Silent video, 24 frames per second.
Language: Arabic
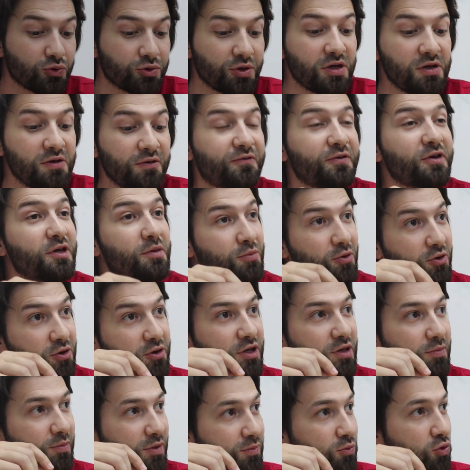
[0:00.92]
ضيف
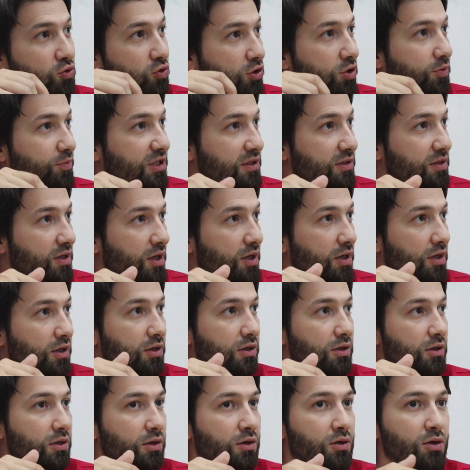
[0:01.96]
إبراهيم المكرمين؟
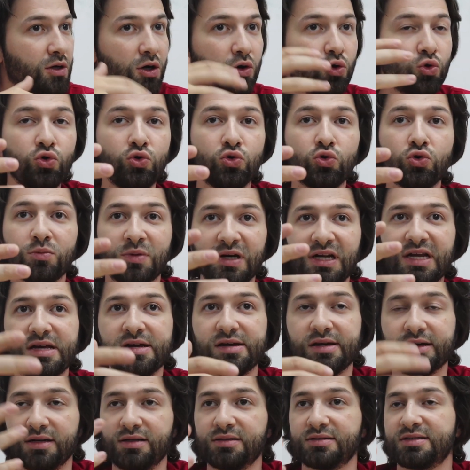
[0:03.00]
راحوا له
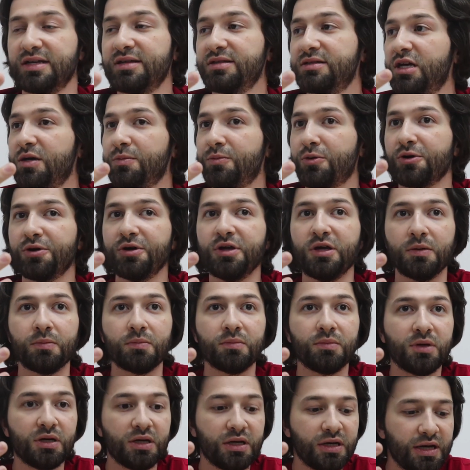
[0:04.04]
ملائكة لسيدنا
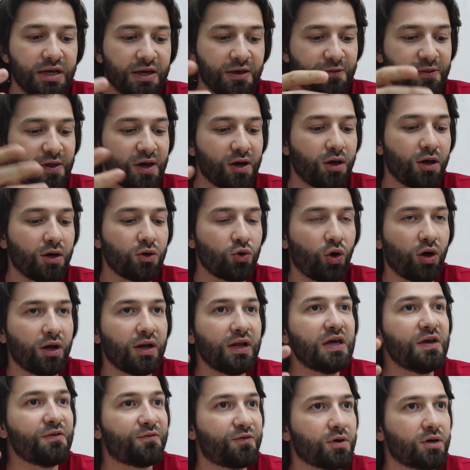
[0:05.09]
إبراهيم إذ دخلوا
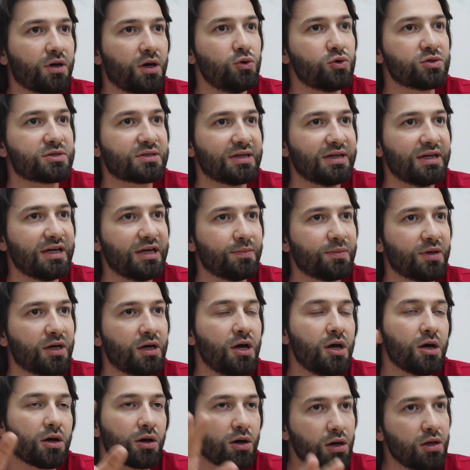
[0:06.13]
عليه فقالوا سلامة
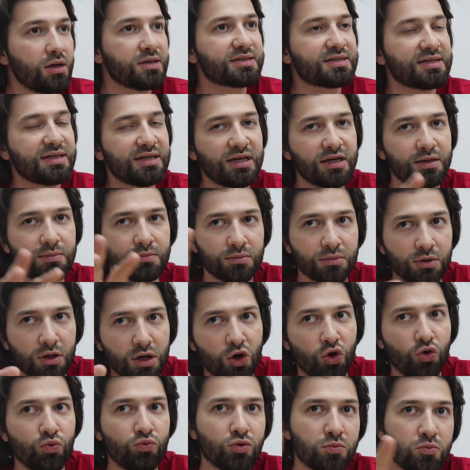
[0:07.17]
قال سلام
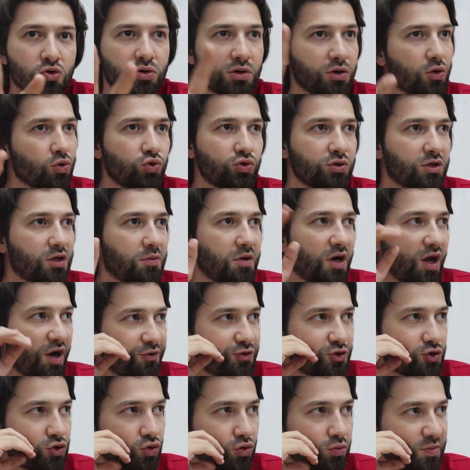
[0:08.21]
قوم منكرون ما
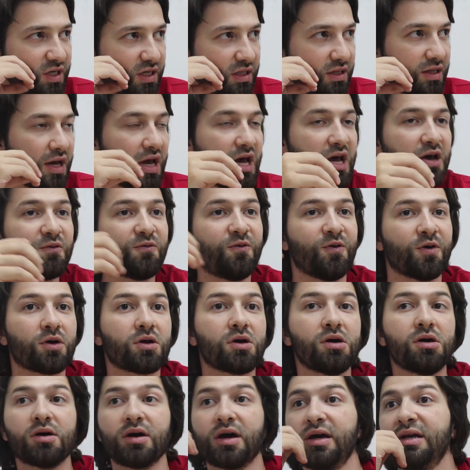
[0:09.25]
أعرفش دول مين
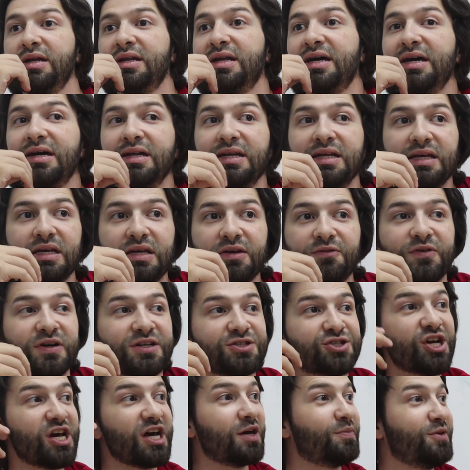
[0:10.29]
فراغ إلى أهله
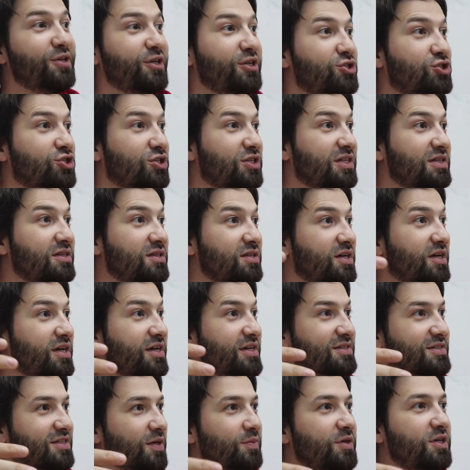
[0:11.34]
فجاء بعجل
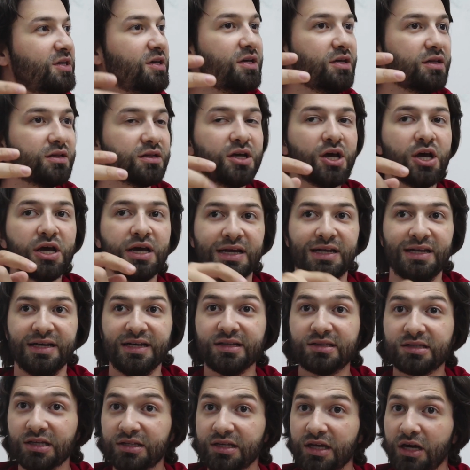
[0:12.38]
سمين
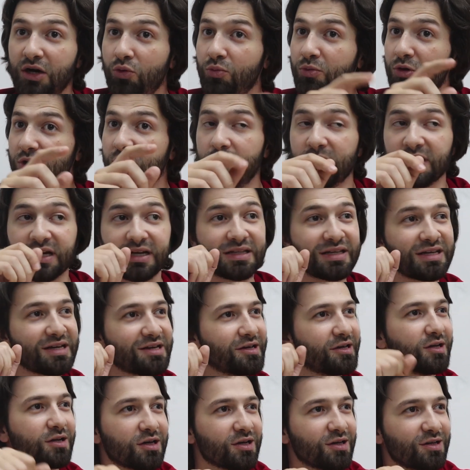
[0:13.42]
الحتة دي أول مرة ما جت
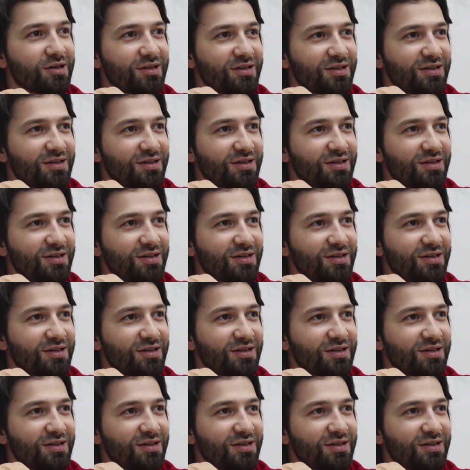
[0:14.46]
غير هنا